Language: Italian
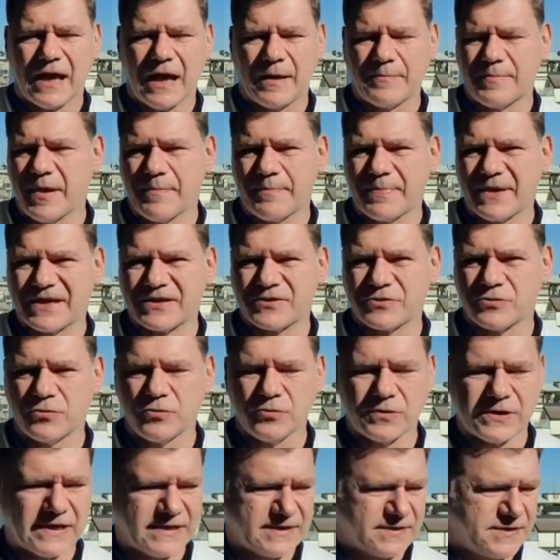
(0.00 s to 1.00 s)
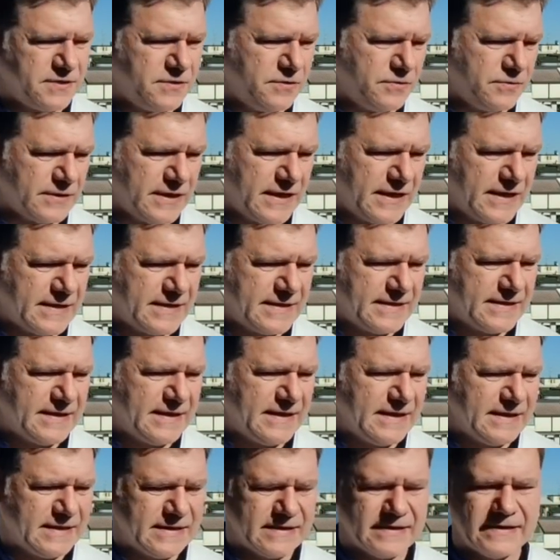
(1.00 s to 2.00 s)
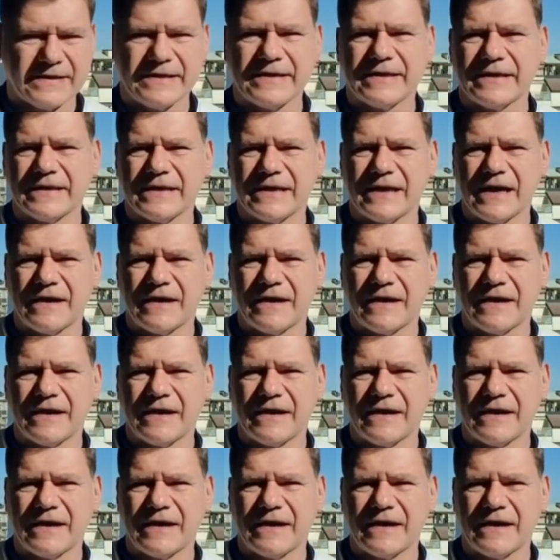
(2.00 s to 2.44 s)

Abbiamo perso l'occasione di eh,